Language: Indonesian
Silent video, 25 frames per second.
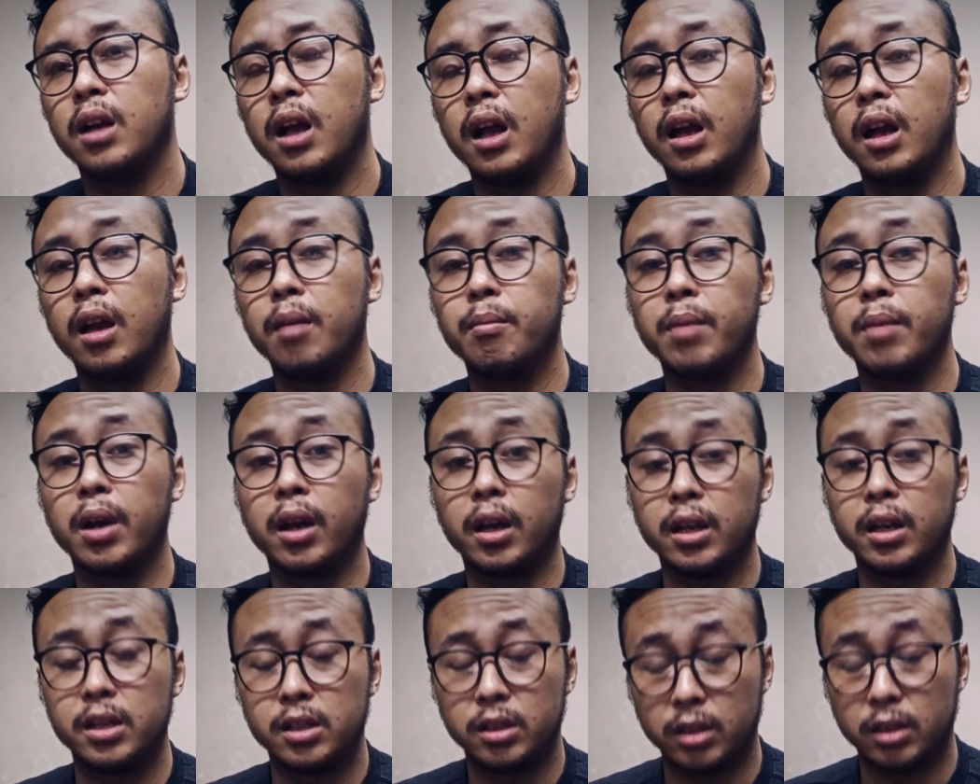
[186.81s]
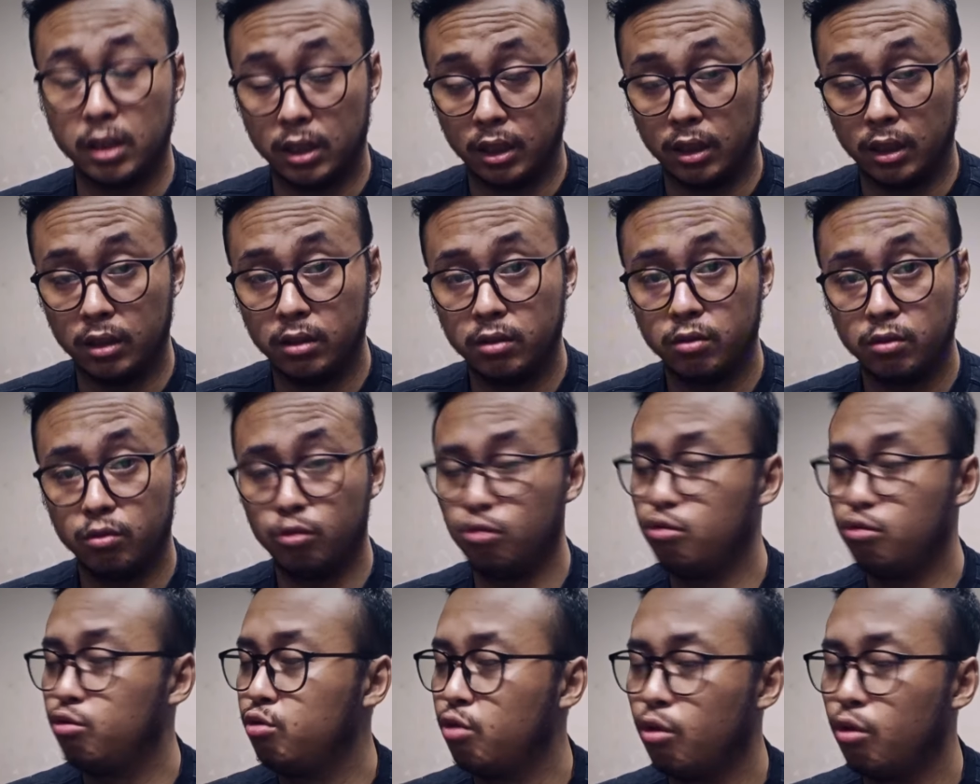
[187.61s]
agama Kristen,
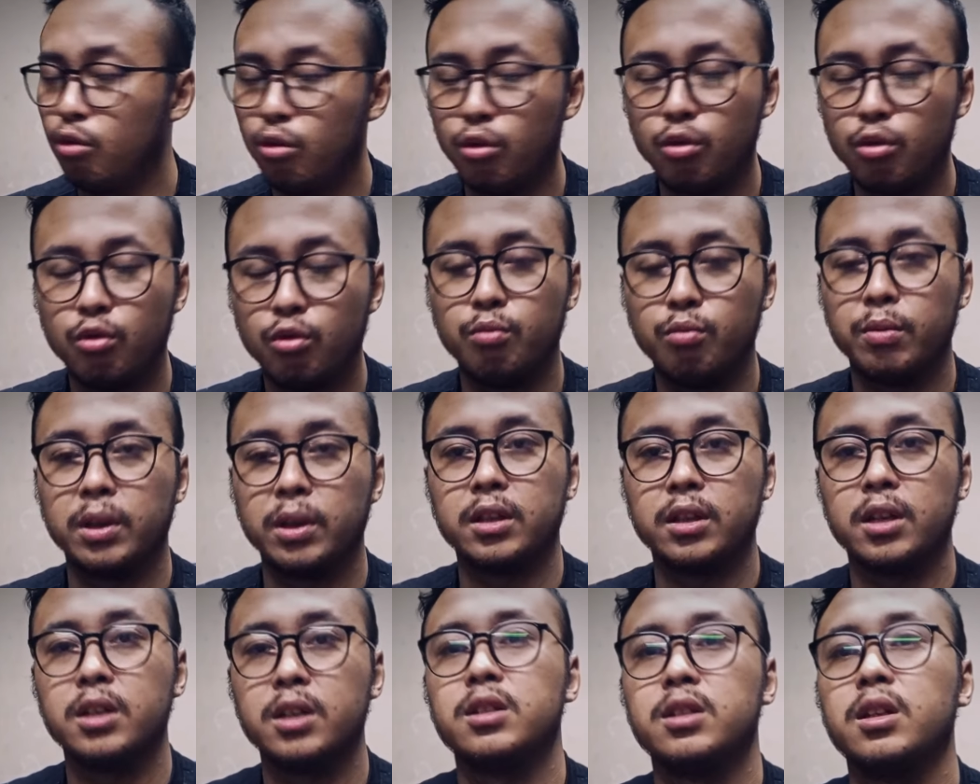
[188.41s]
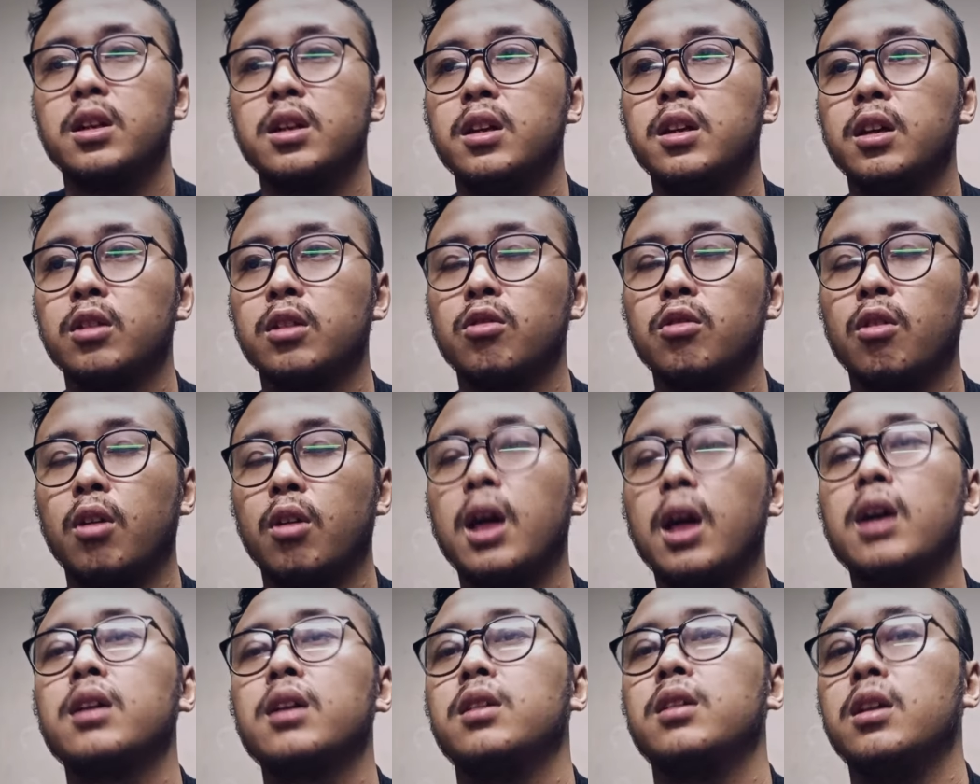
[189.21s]
seluruh umat Kristen dia
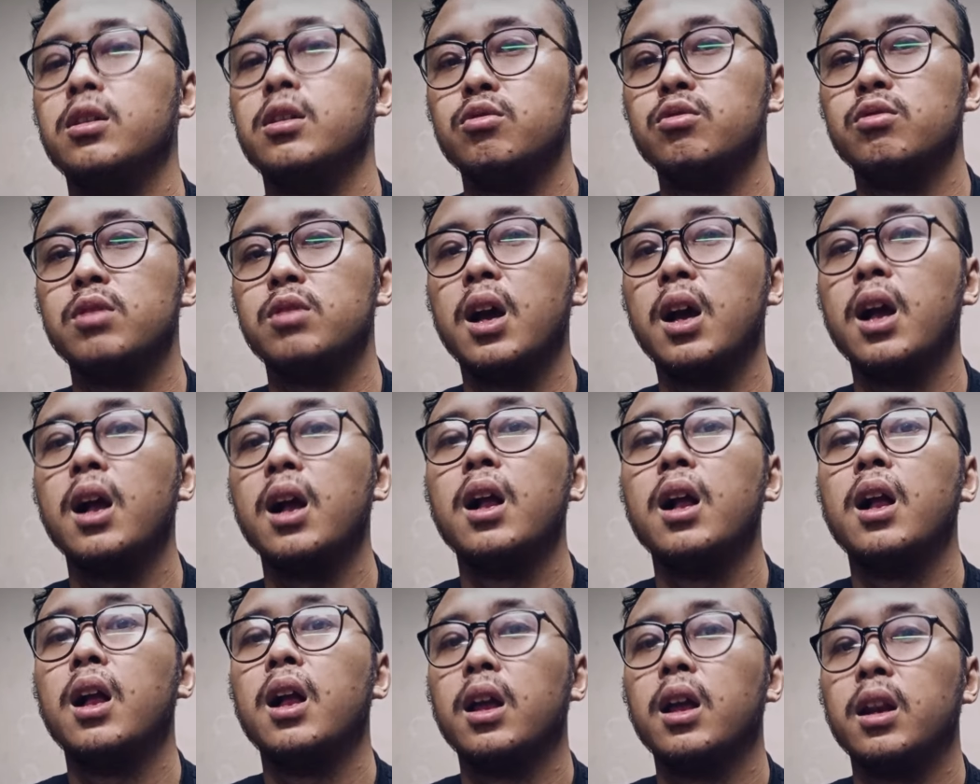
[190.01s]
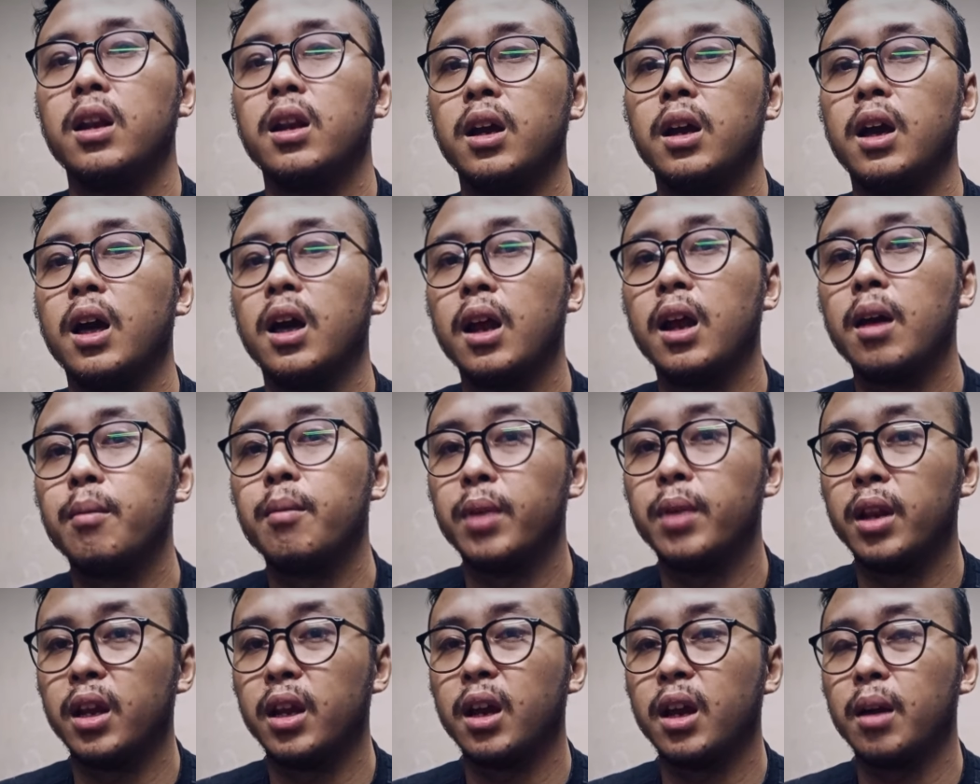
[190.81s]
tolak dan juga negara
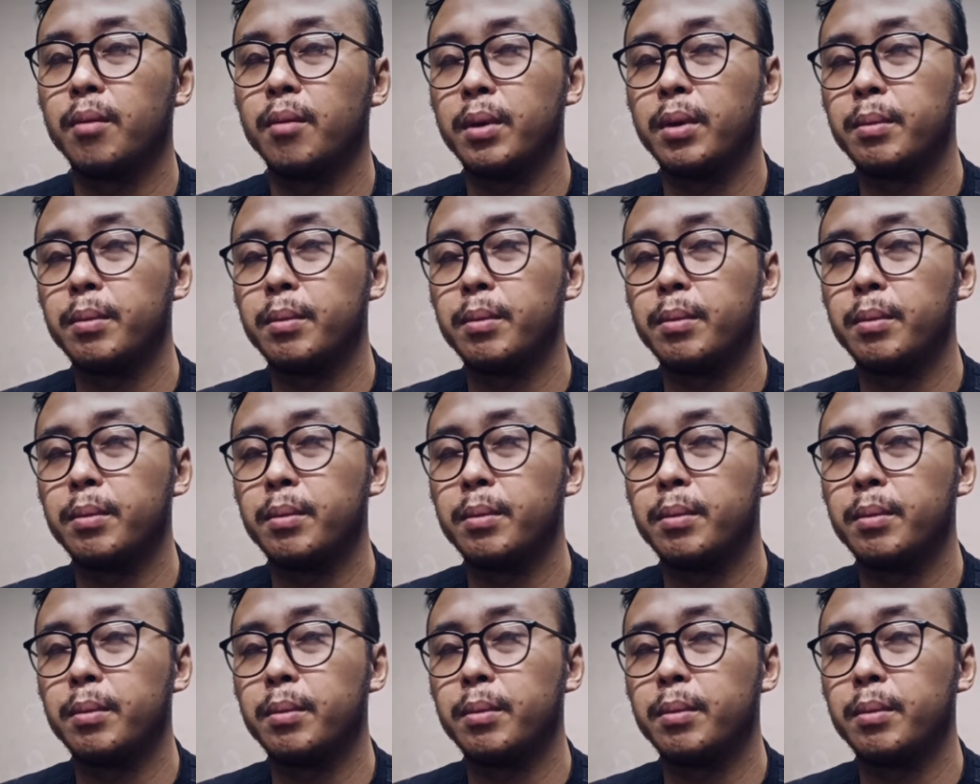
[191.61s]
Amerika.